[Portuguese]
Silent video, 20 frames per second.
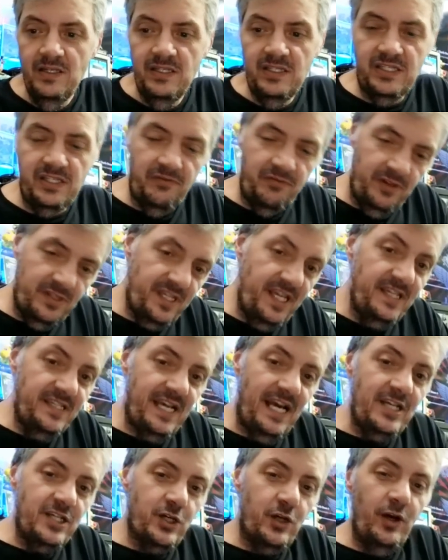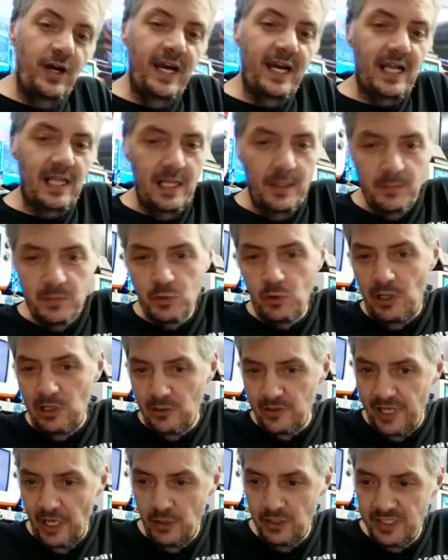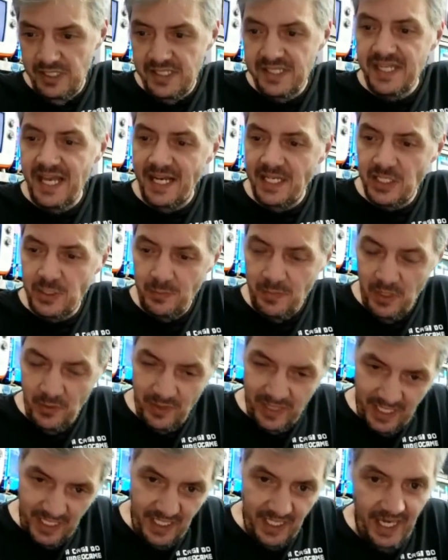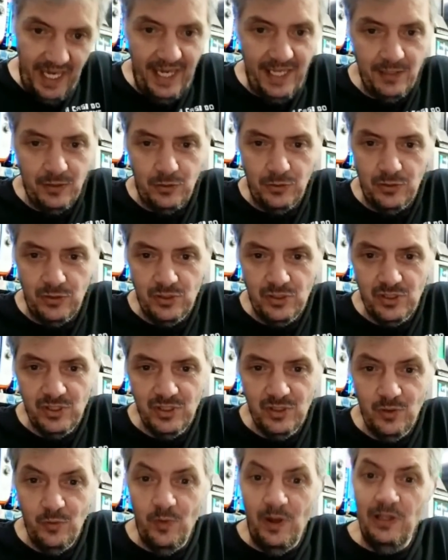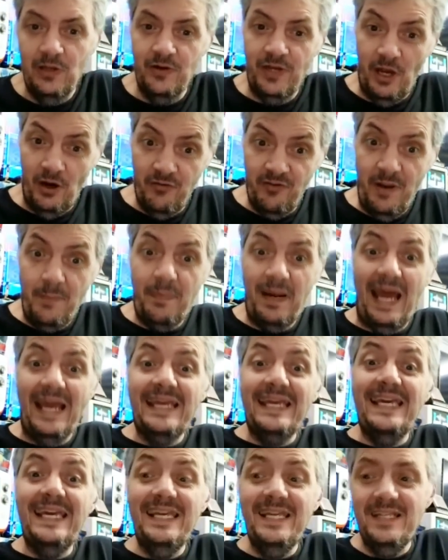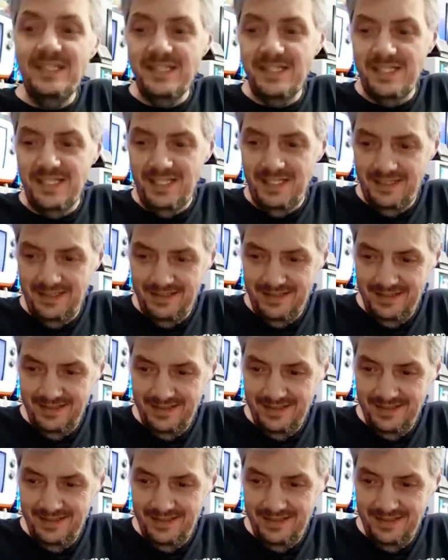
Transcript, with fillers: Se vocês acham que eu reclamo do aluguel de 7.500, o aluguel vai para 15.